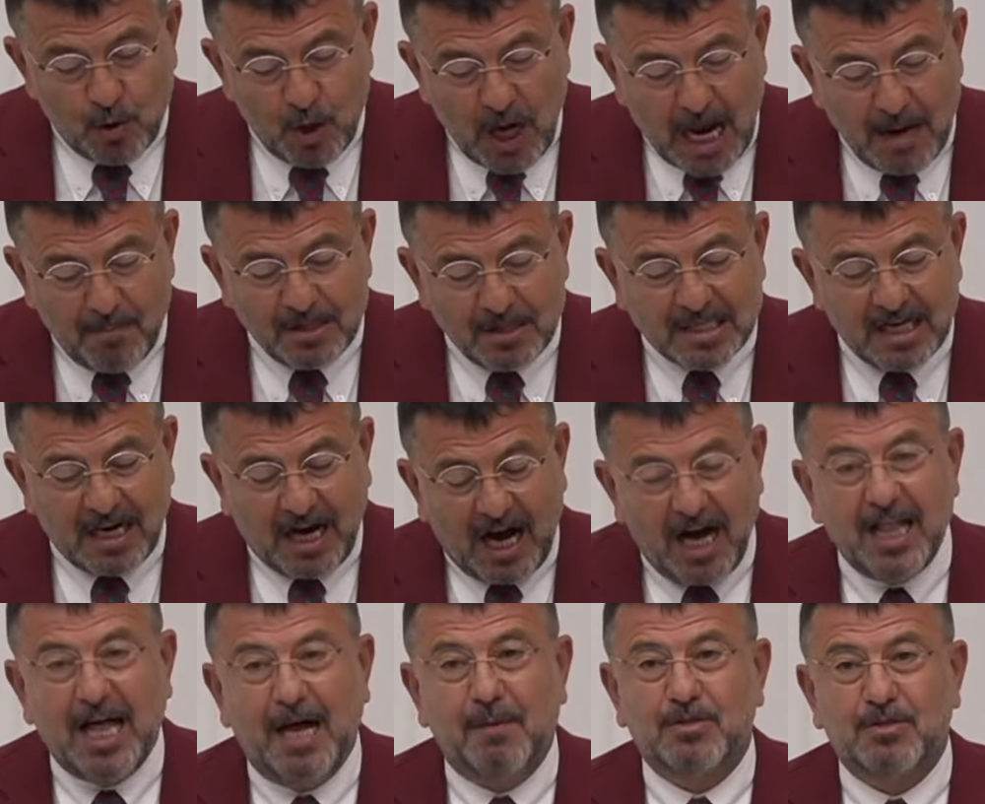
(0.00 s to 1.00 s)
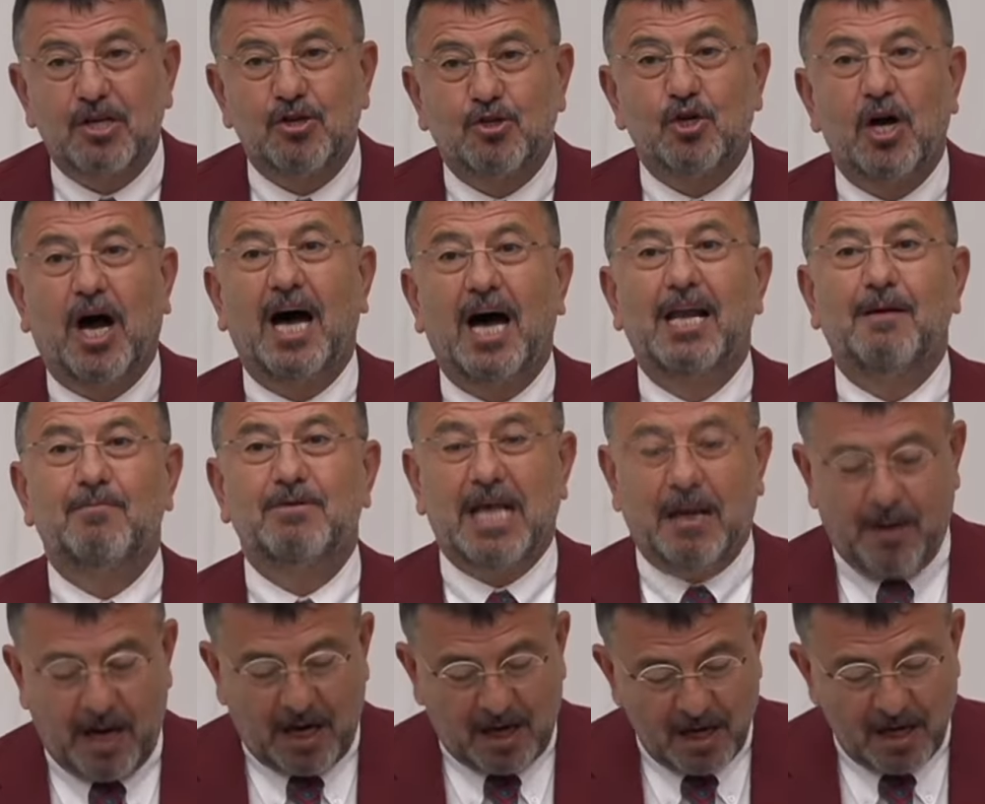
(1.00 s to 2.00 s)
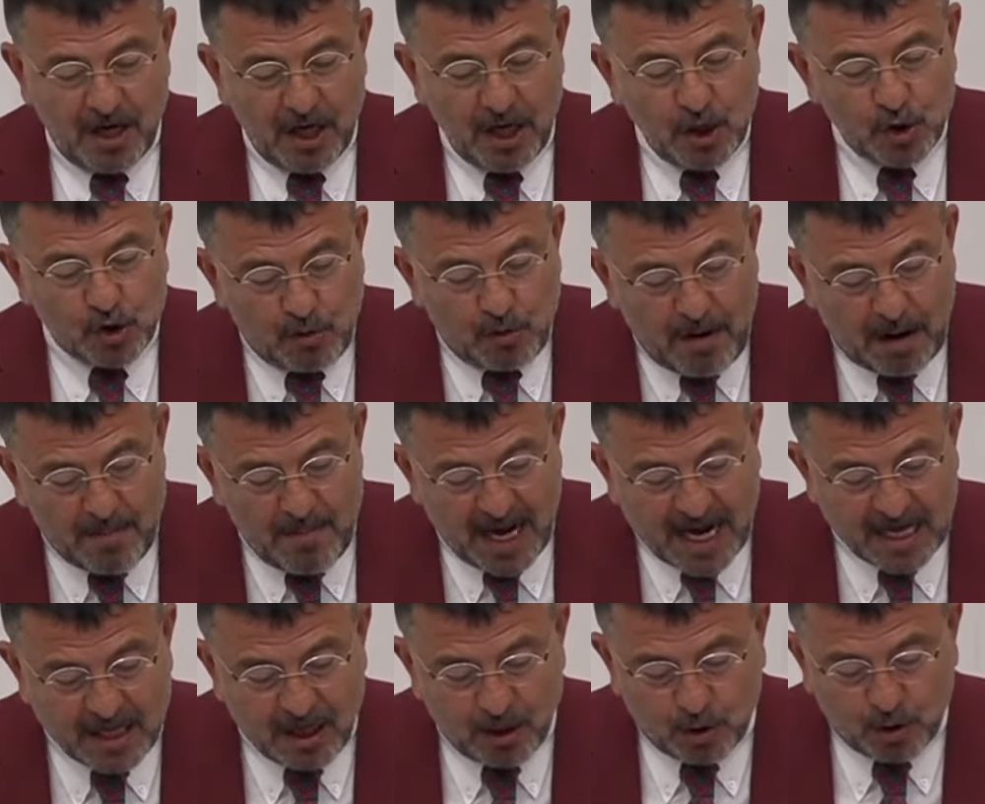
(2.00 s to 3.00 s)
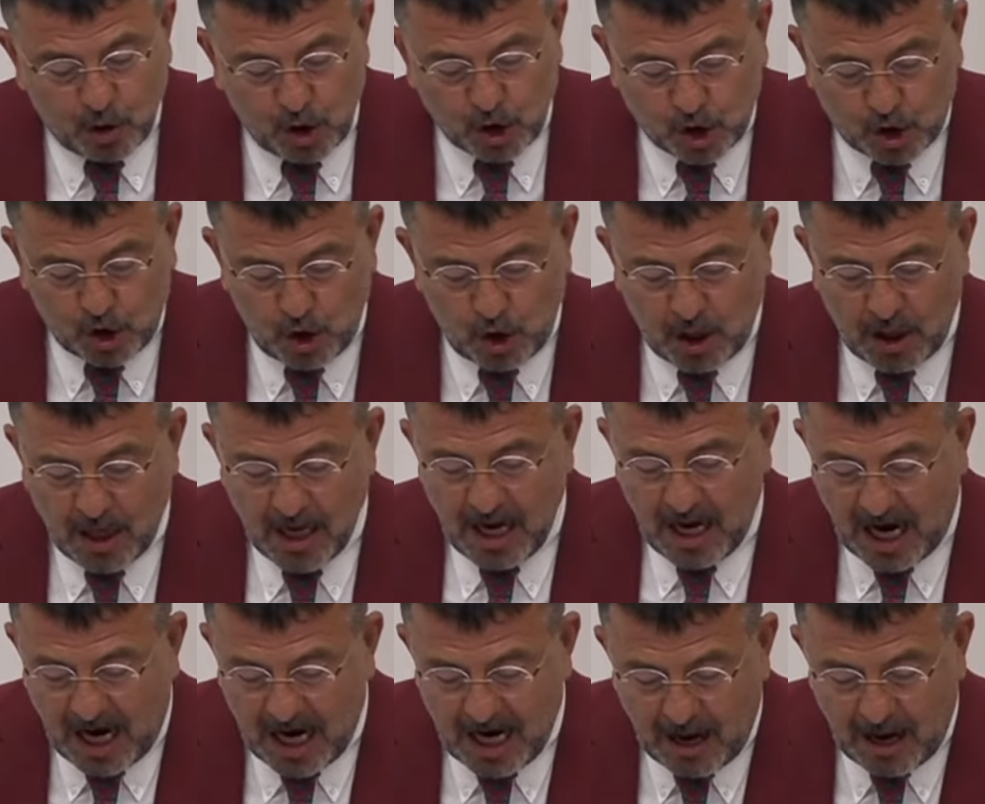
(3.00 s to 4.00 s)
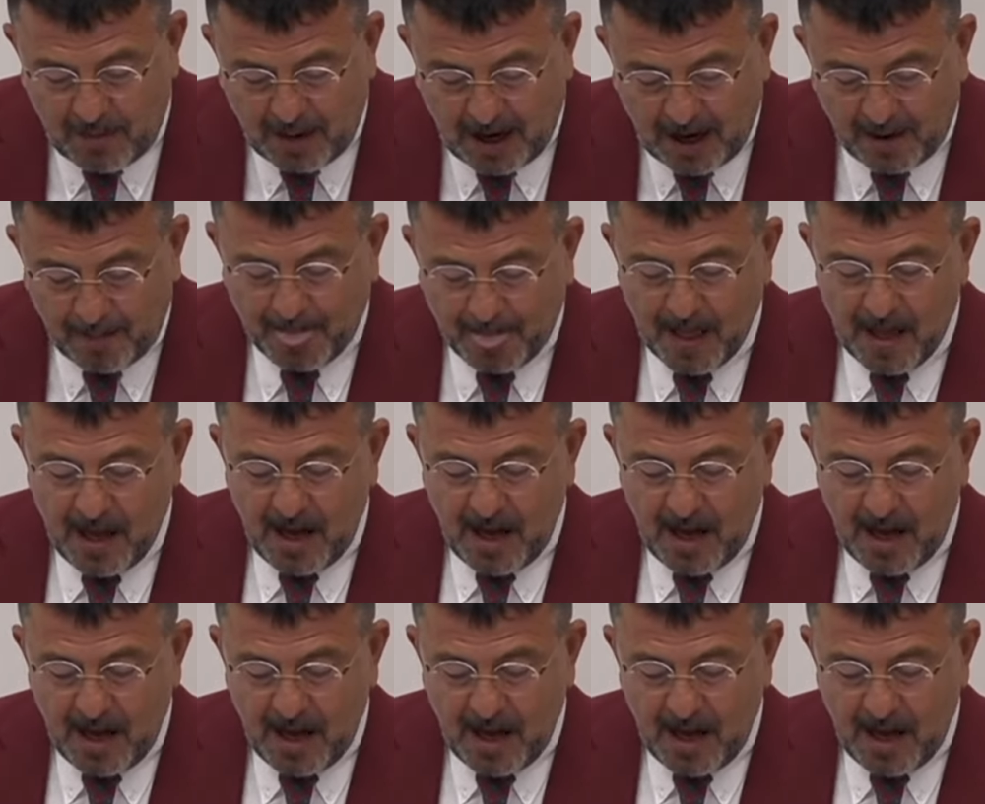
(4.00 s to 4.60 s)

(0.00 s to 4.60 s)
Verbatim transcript: Güler misin, ağlar mısın şu halimize bak. Şu memleketin düştüğü hala bak.